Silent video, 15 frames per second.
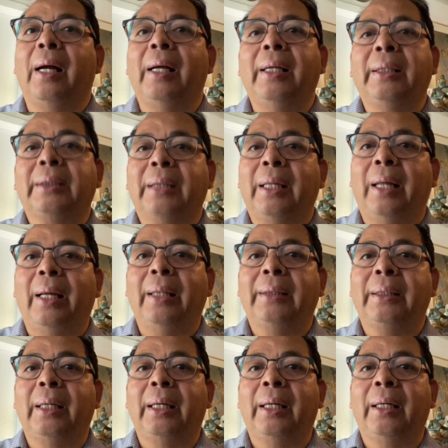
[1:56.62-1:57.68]
is
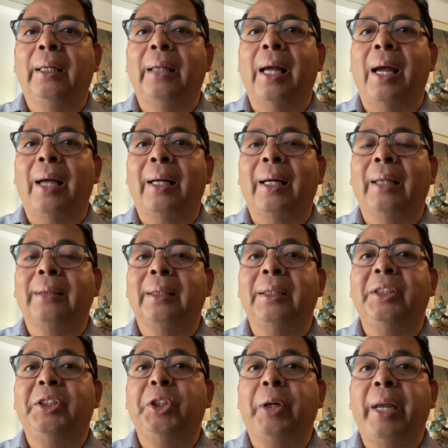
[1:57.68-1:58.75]
is it act as an
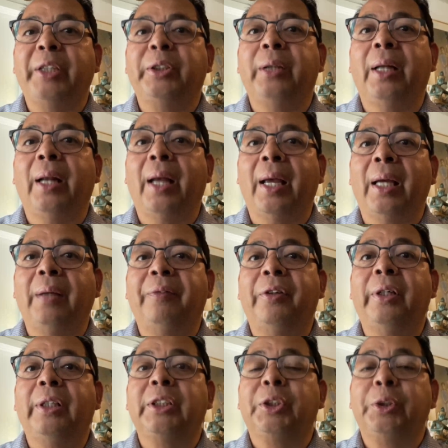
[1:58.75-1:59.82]
educational aid for
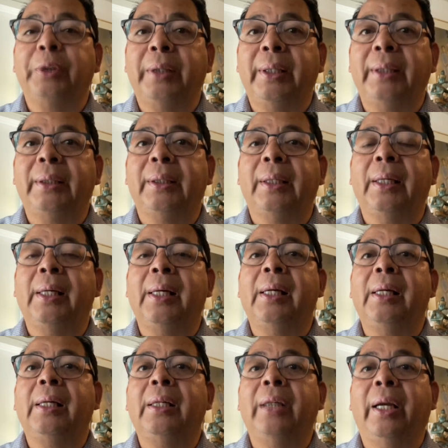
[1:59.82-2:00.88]
the student,
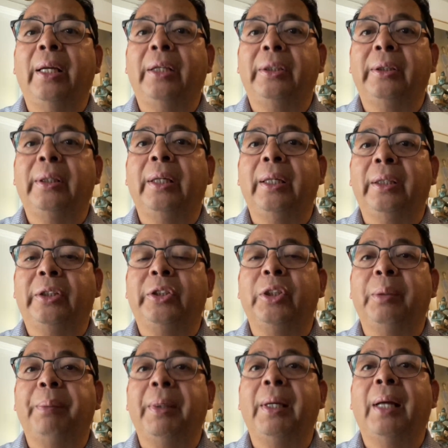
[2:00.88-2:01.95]
it it
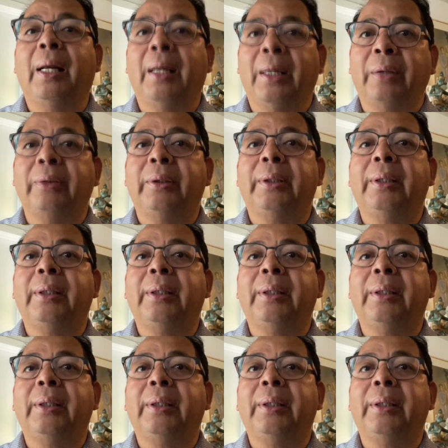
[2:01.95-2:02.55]
should be allowed.